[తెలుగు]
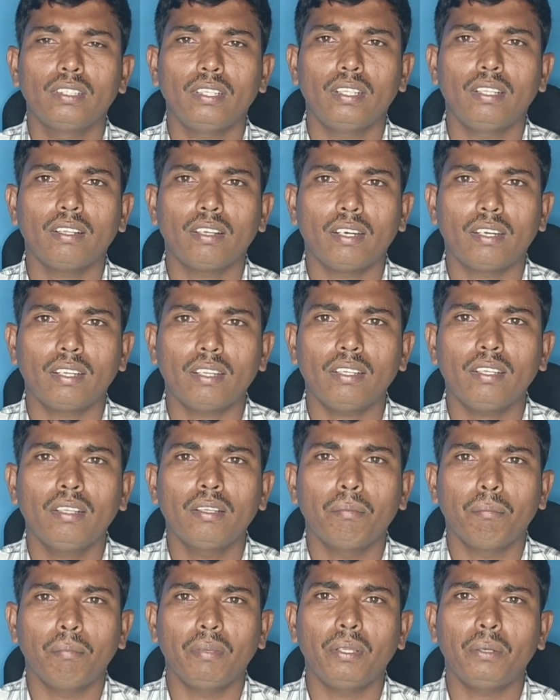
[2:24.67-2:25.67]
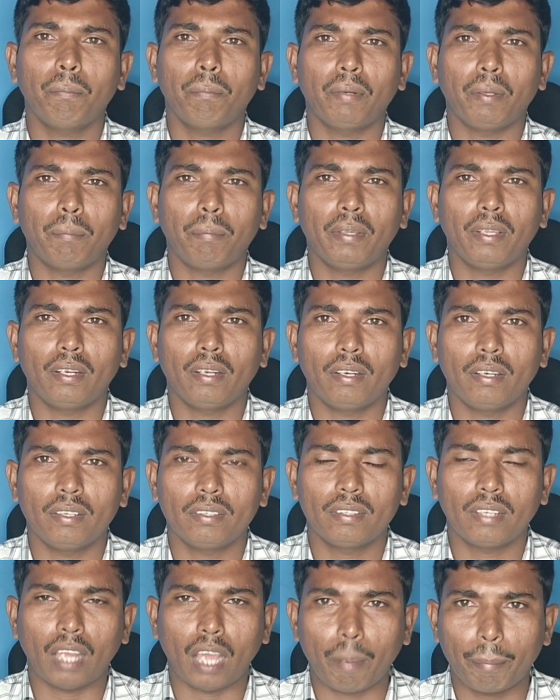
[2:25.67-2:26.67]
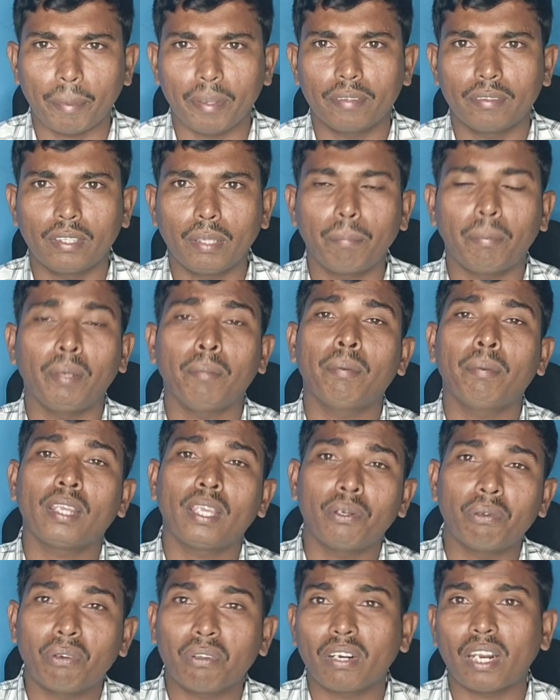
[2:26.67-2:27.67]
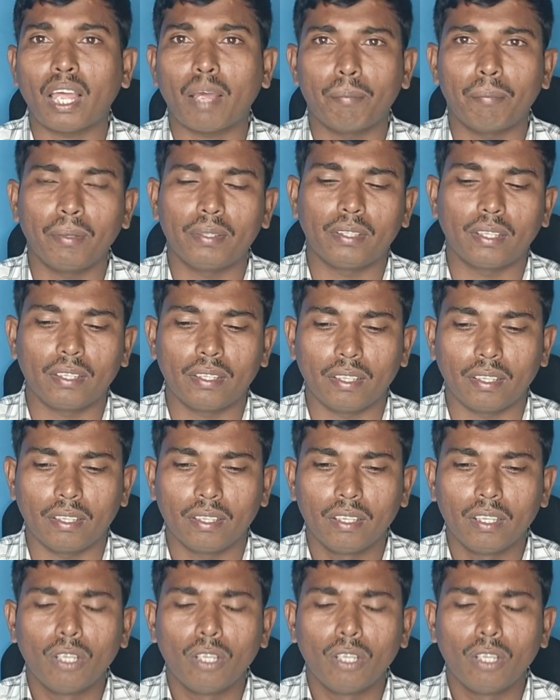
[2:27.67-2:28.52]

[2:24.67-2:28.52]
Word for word: ఎందుకంటే మీరు ప్రిపరేషన్ ఆపేస్తే ప్రిపేర్ అయిన వాళ్ళకి లాభం అవుతుంది